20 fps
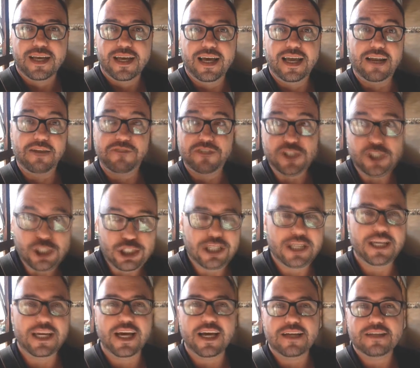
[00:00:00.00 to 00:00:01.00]
ela
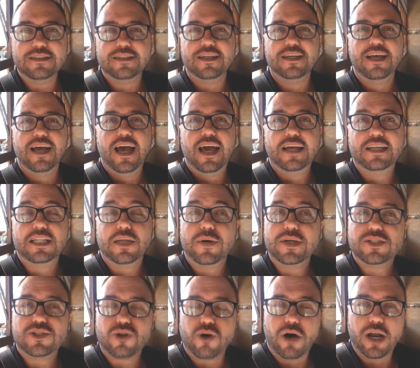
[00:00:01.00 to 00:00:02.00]
vigia, então a
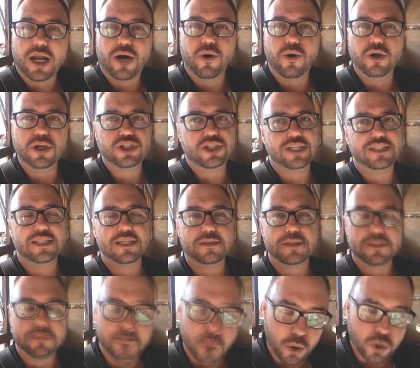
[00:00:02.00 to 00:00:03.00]
escola hoje,
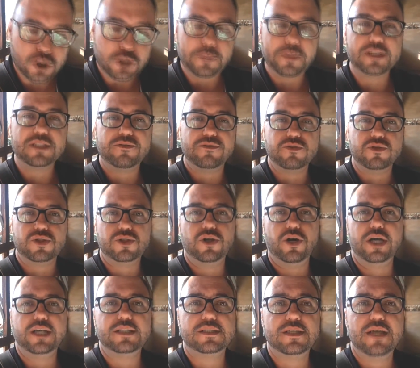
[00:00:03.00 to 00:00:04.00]
nessas múltiplas
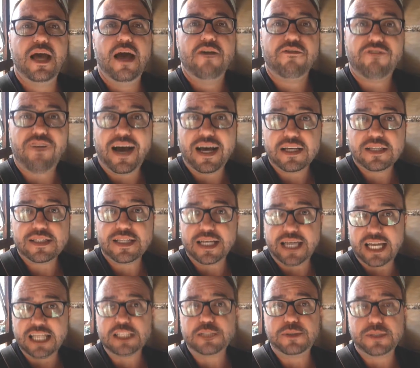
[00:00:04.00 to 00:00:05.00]
funções, faz
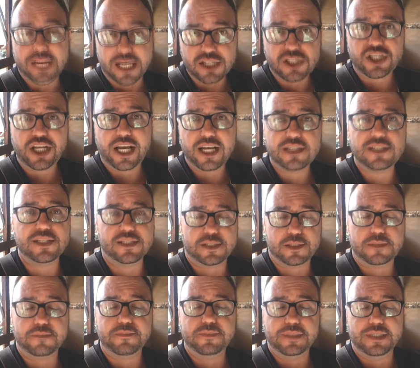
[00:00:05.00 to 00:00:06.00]
daqueles
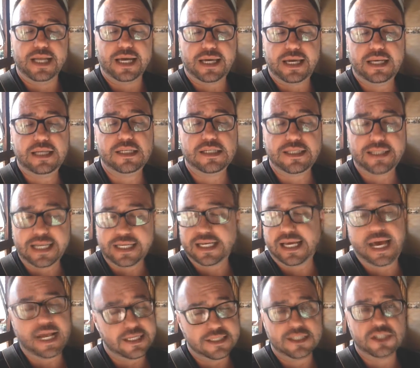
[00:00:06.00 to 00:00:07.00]
agentes, daquele,
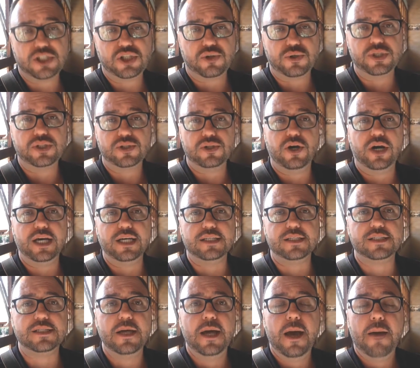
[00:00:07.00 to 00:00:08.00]
daquelas
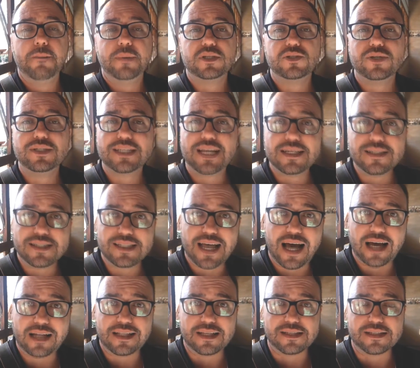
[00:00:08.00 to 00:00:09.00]
instituições, pessoas
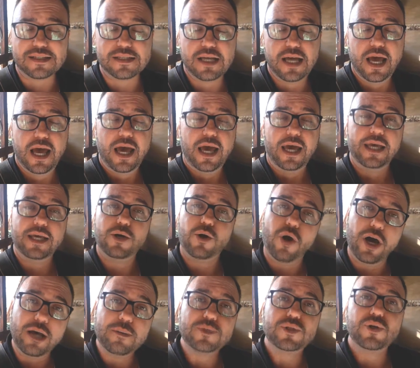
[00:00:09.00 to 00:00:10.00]
cansadas. E
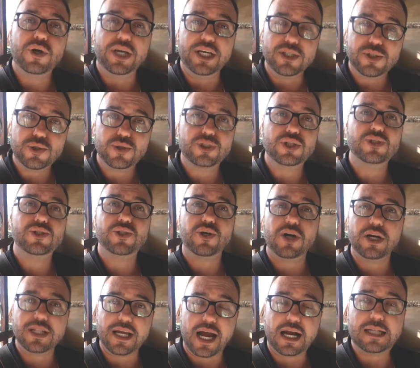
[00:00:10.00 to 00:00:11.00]
corremos o risco de nos
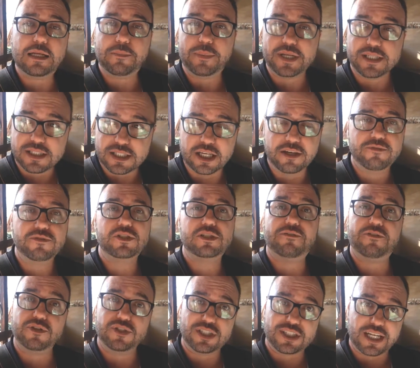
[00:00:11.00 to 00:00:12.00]
tornar depressivos,
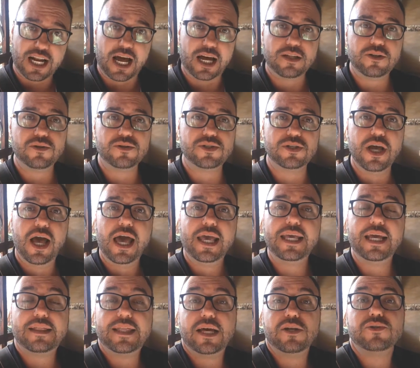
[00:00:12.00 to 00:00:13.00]
frustrados
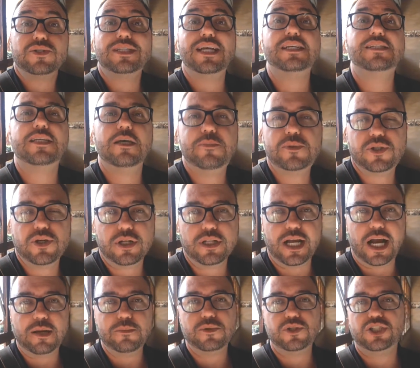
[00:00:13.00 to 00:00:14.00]
e até nos
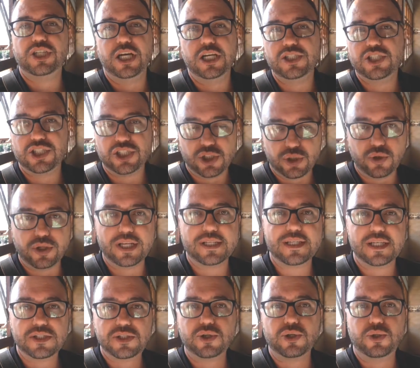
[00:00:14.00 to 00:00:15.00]
decepcionarmos diante de toda
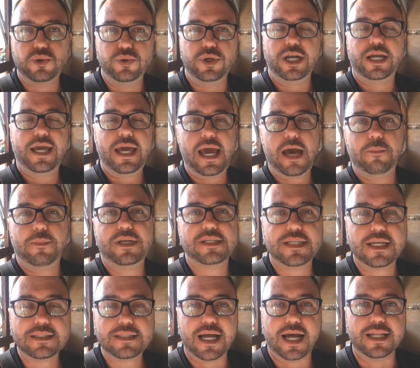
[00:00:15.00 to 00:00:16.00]
essa estrutura que é
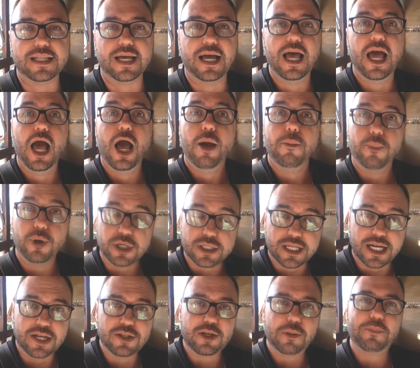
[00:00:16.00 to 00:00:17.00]
apresentada.
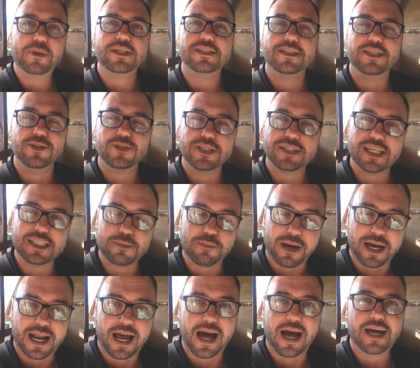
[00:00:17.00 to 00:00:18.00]
Portanto, é preciso essas
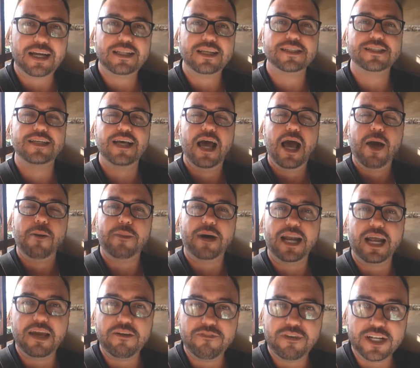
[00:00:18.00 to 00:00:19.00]
paradas
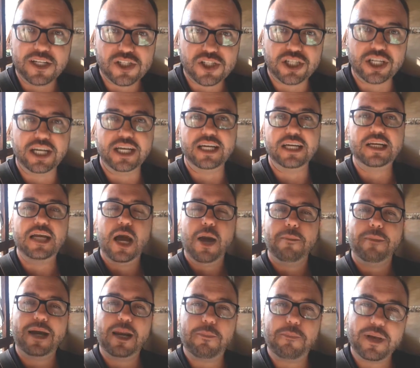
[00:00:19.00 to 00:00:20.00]
para refletir,
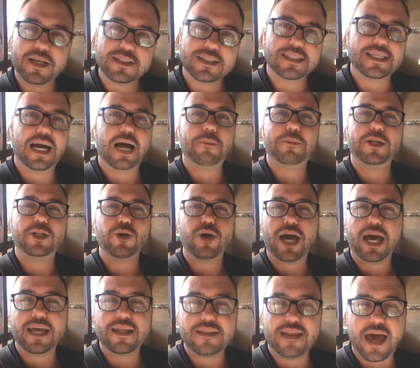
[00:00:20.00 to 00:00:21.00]
para pensar, para
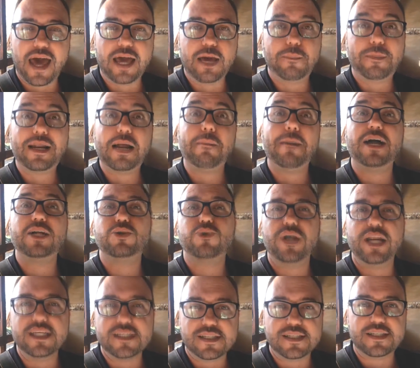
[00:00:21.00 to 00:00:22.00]
tocar ideia, para
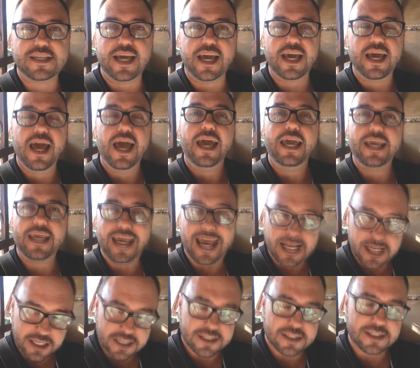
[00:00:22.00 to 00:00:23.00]
amadurecer e
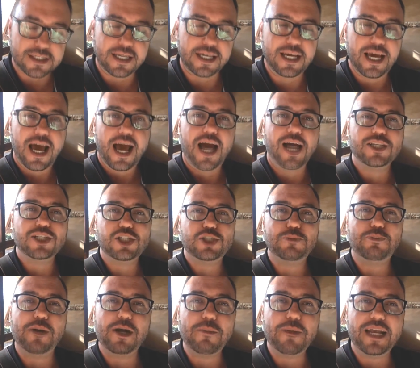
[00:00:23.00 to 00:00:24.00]
aí sim a gente
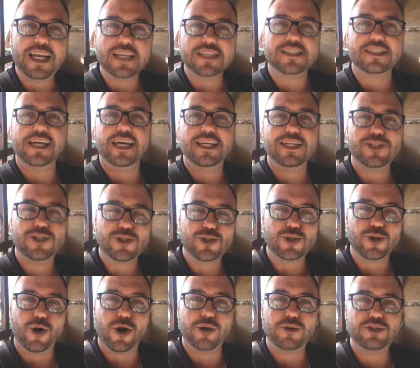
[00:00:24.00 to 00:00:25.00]
permanecer nesse
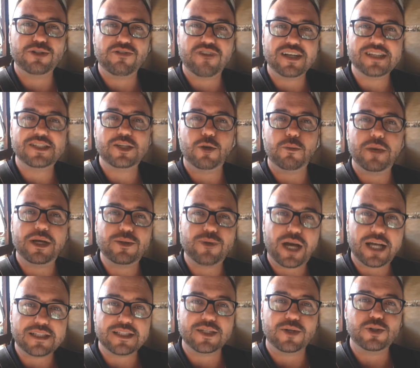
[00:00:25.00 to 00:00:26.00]
sonho de fazer uma
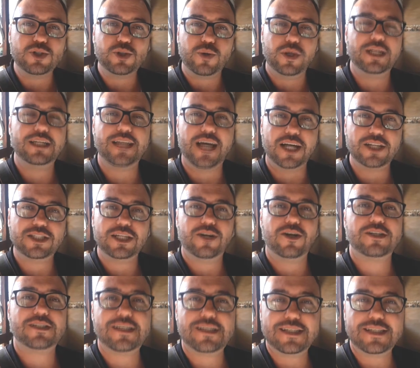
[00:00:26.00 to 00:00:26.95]
educação de qualidade na nossa